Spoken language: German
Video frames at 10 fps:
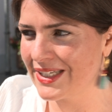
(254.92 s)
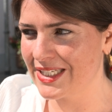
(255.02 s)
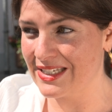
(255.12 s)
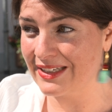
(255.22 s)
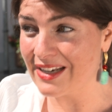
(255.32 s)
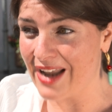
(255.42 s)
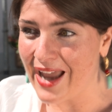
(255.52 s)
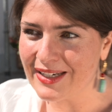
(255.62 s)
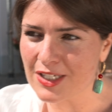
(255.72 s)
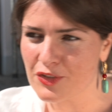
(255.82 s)
Wenn ich dann
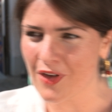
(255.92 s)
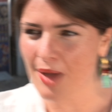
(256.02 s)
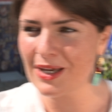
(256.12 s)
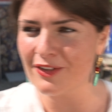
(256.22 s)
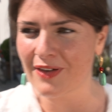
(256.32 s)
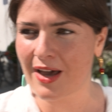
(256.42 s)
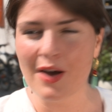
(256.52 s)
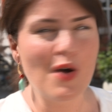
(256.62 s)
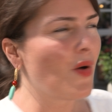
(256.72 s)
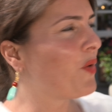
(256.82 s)
rein nach Schwabach
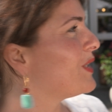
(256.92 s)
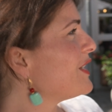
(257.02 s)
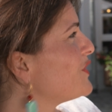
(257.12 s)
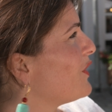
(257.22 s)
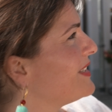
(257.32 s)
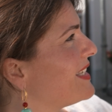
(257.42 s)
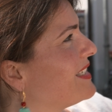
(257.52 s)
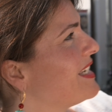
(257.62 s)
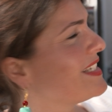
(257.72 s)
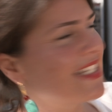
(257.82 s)
fahre und ich schon
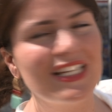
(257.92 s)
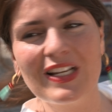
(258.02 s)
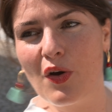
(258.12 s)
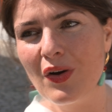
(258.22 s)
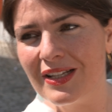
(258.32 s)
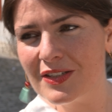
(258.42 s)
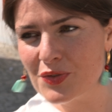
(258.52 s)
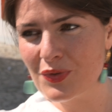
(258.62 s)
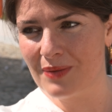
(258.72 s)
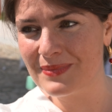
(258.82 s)
den, den
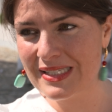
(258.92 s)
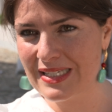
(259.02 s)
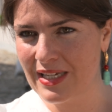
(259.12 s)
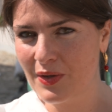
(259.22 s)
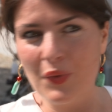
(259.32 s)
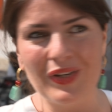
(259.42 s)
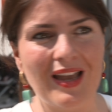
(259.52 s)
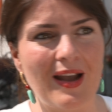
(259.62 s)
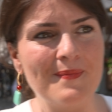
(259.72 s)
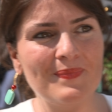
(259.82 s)
Glockenturm sehe
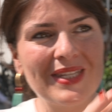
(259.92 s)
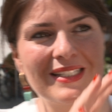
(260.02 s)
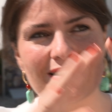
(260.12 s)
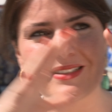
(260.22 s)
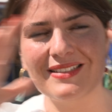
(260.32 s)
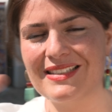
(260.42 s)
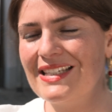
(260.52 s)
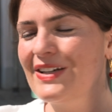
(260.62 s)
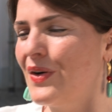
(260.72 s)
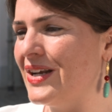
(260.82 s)
oder
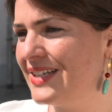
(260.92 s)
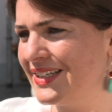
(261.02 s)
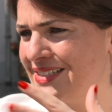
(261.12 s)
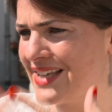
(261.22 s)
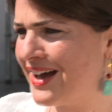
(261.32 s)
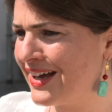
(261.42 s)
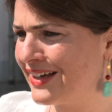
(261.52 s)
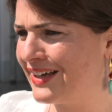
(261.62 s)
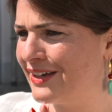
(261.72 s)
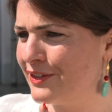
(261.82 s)
den goldenen
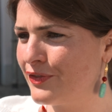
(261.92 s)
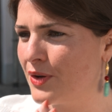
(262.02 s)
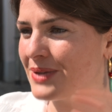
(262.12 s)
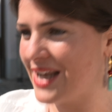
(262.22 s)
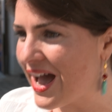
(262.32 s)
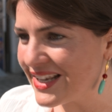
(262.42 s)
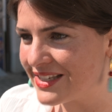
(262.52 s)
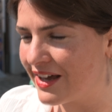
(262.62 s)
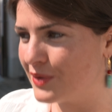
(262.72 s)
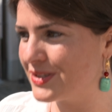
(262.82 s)
Dach äh, vom
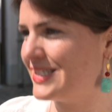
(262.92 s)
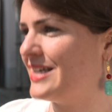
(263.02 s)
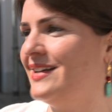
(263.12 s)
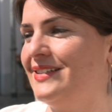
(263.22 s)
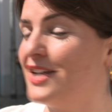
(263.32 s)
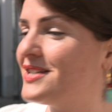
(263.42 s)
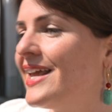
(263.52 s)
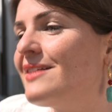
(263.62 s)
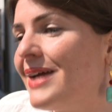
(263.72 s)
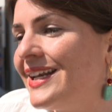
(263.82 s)
Rathaus. Da, da
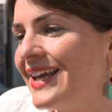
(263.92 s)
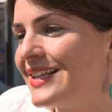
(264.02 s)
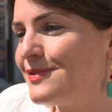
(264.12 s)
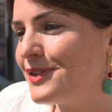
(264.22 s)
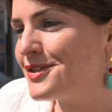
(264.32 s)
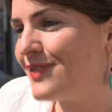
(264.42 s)
schlägt mein Herz für